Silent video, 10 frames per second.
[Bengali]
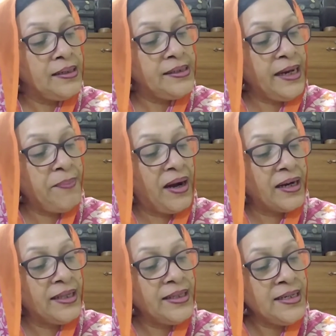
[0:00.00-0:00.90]
সে
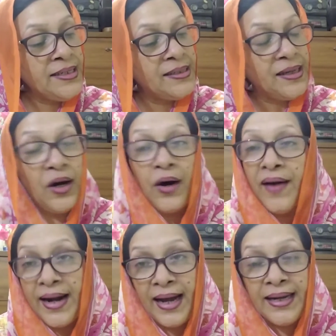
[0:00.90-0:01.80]
বাংলাদেশ
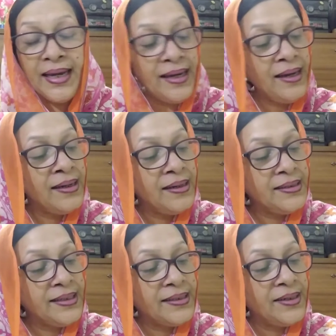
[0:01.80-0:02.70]
হওয়ার আগে
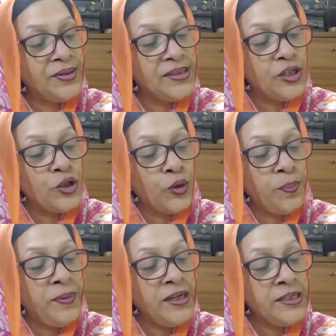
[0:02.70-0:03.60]
সেটা হচ্ছে
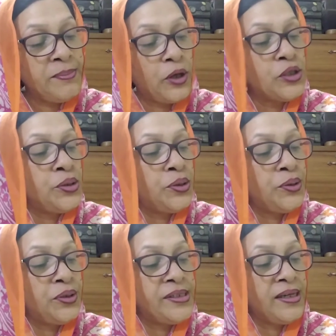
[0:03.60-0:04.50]
চব্বিশ বছর
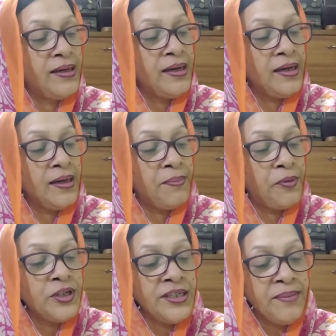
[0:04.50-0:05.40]
হচ্ছে
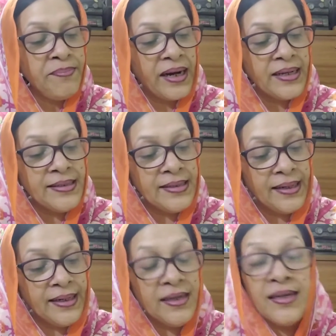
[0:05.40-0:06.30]
পশ্চিম
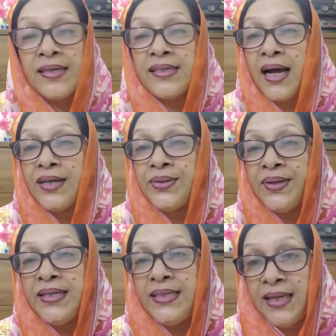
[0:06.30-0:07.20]
পাকিস্তানের
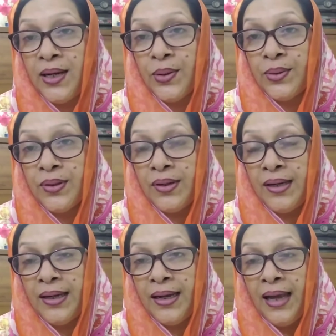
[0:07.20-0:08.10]
শাসনে ছিল
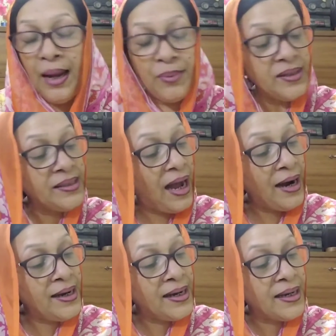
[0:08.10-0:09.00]
এবং
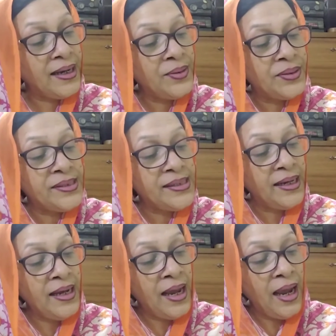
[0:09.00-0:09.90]
তার আগে হচ্ছে
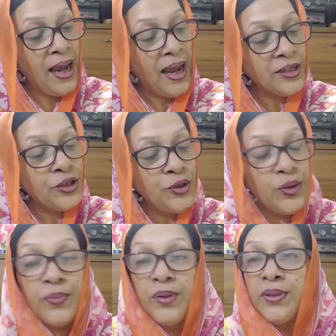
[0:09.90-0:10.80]
একশো
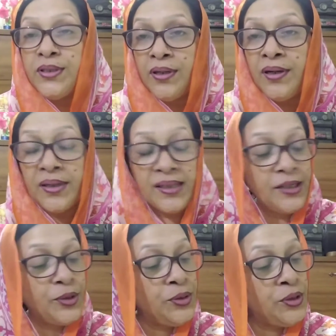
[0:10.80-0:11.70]
নব্বই বছর
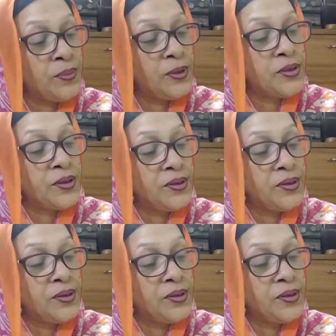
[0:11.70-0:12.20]
অর্থাৎ দুইশো বছর